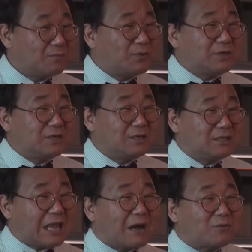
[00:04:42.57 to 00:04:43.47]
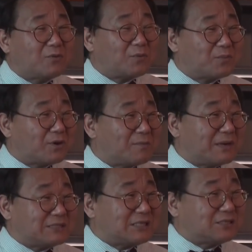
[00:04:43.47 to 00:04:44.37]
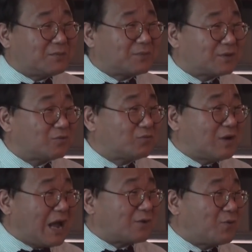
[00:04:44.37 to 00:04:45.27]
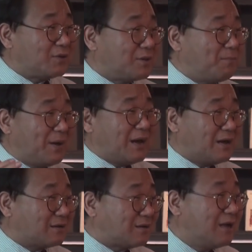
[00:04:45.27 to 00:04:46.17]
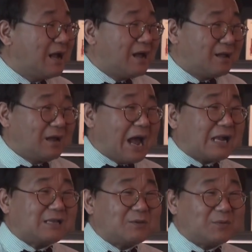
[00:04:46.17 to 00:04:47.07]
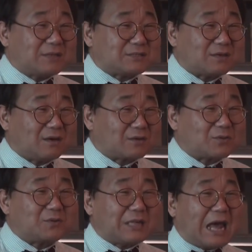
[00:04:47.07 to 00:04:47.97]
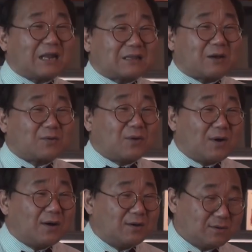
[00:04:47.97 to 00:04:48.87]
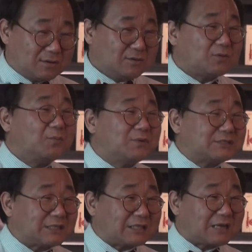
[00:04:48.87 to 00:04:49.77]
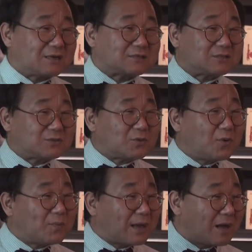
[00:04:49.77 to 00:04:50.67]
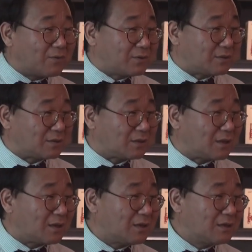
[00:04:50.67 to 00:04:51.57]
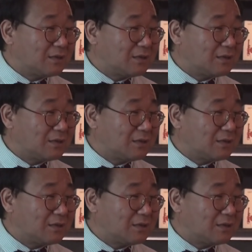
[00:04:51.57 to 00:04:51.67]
본인이 대학원 공부를 얼마나 쓸데없는 건 누구나 알고 있는 뻔한 거를 알기 위해서 또는 알았다고 논문을 썼다는 걸 스스로 고백하고 있는 거예요.